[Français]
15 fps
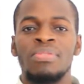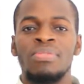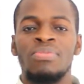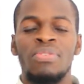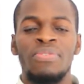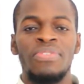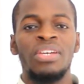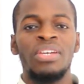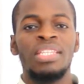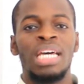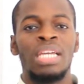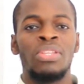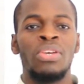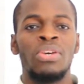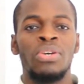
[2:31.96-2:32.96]
deviens un
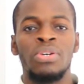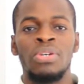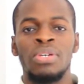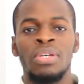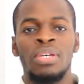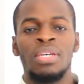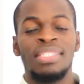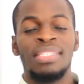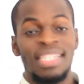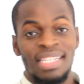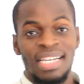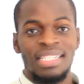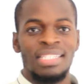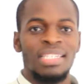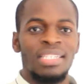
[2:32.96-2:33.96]
acteur,
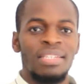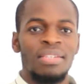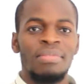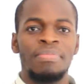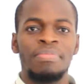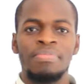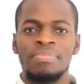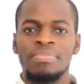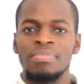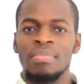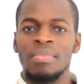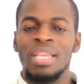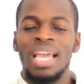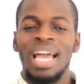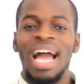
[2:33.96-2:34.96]
c'est-à-dire
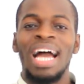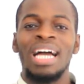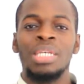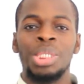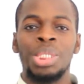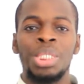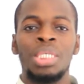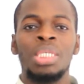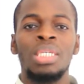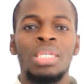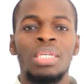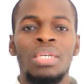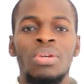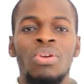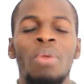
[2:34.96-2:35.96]
agis
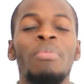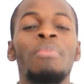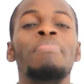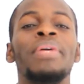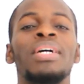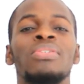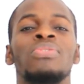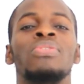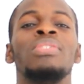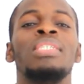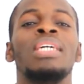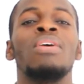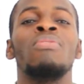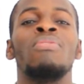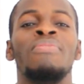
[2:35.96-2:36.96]
comme une personne qui a
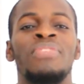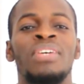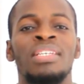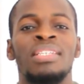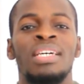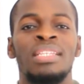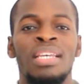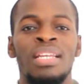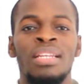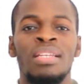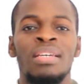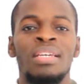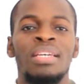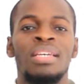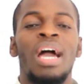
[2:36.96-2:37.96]
confiance en elle,
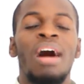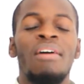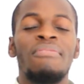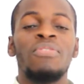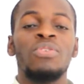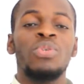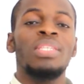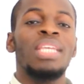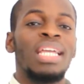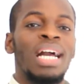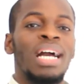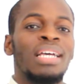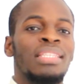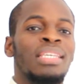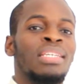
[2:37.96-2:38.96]
en fonction des
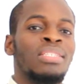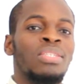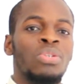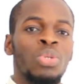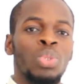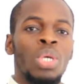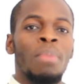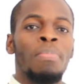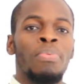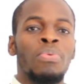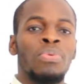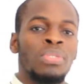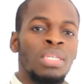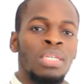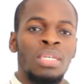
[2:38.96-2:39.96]
caractéristiques que tu as
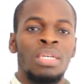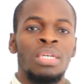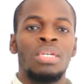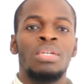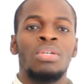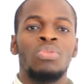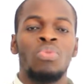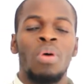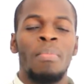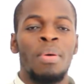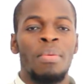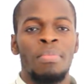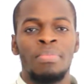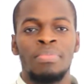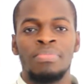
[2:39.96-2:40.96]
posées toi-même.
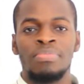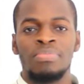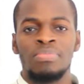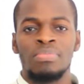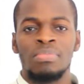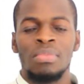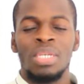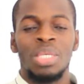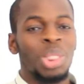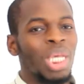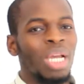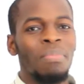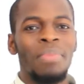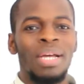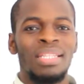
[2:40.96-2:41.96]

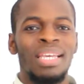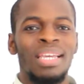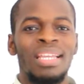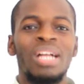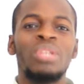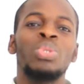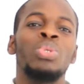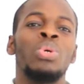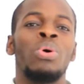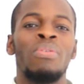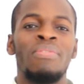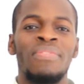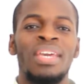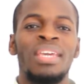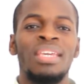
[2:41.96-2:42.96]
Chaque matin, quand tu te
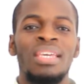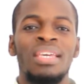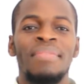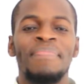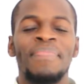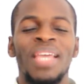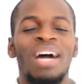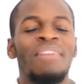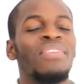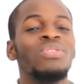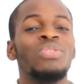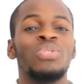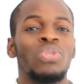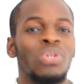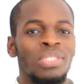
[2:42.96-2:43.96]
réveilles, avant de
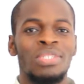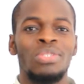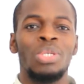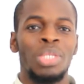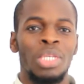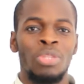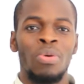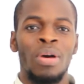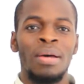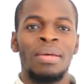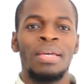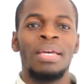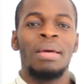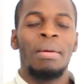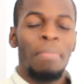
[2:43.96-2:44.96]
sortir de chez toi,
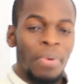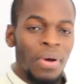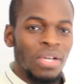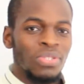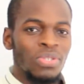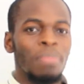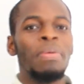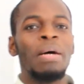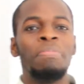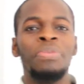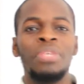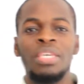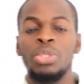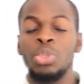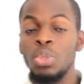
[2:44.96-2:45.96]
prends ce
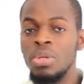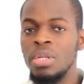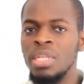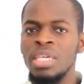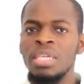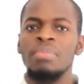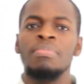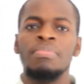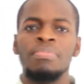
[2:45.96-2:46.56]
papier, tu le lis